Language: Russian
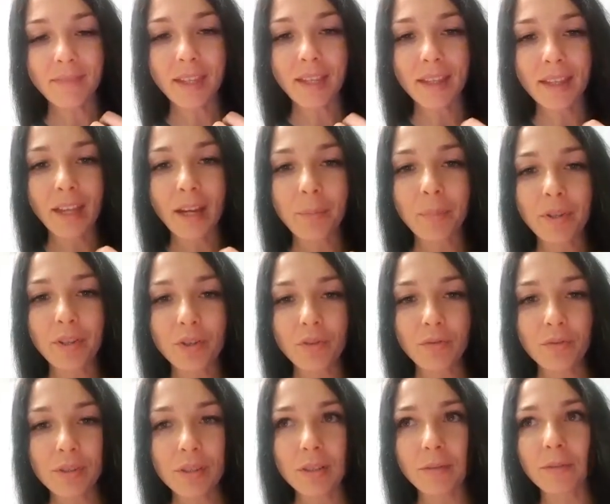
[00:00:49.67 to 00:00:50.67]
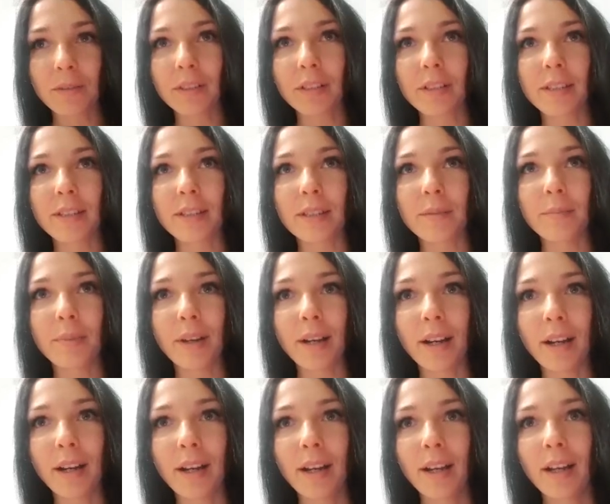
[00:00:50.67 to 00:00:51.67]
я почувствовала
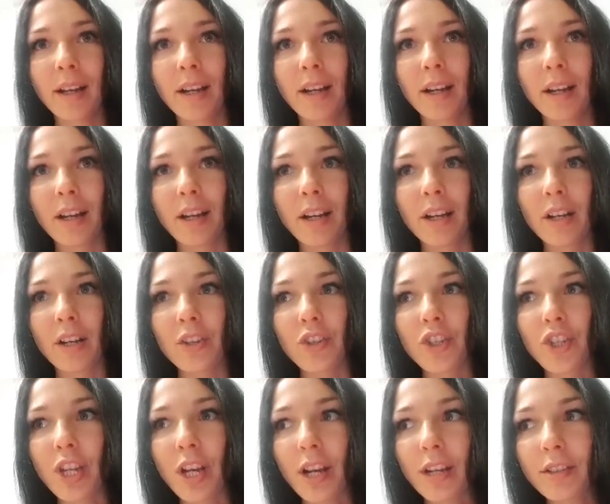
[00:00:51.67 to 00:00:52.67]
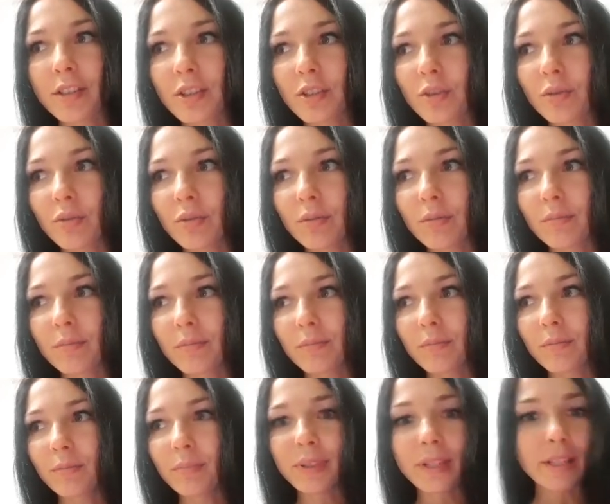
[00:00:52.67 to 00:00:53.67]
себя частью,
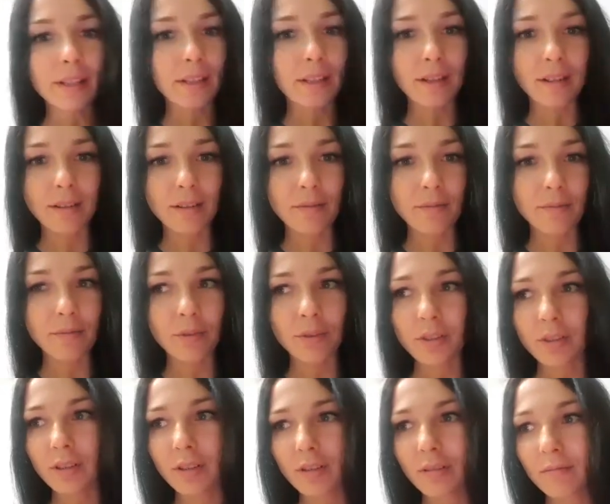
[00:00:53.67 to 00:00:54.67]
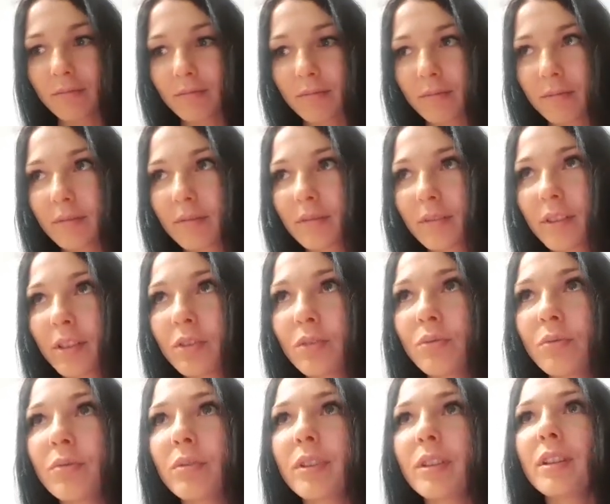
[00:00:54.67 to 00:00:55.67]
блин, вот
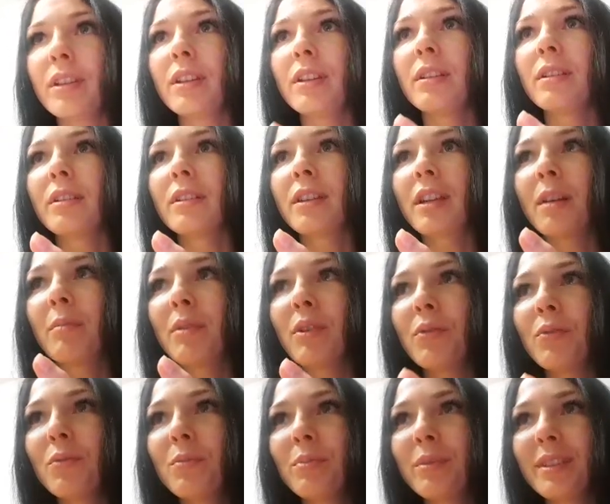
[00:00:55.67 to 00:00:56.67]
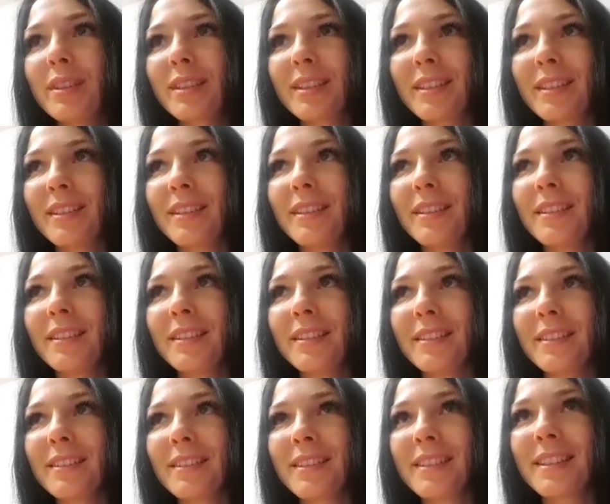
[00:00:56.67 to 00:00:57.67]
иду, и я могу быть и
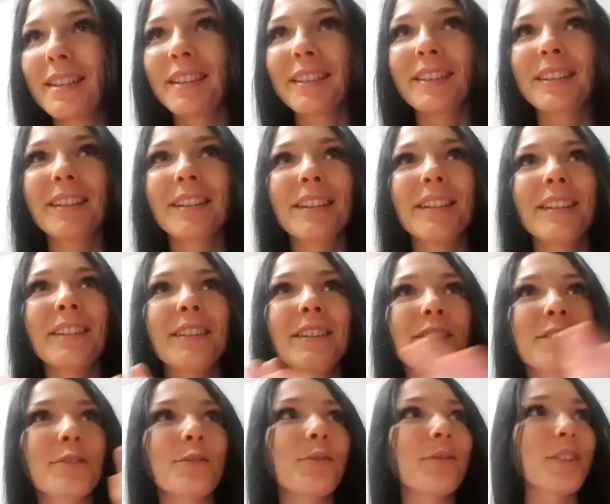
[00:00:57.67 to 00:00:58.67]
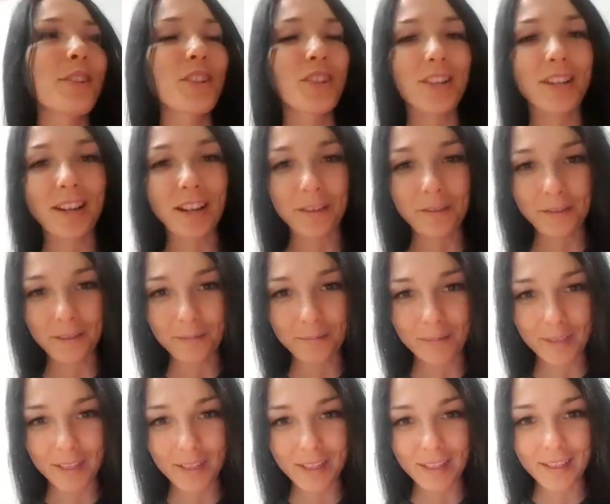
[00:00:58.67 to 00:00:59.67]
стенкой, и доской, и
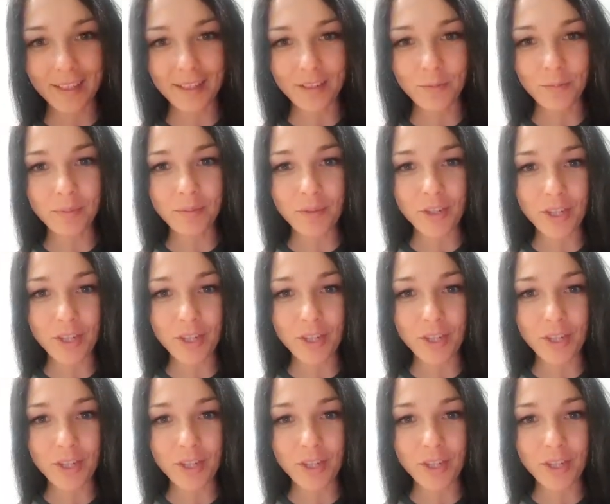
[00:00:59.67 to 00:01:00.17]
шкафом, и любым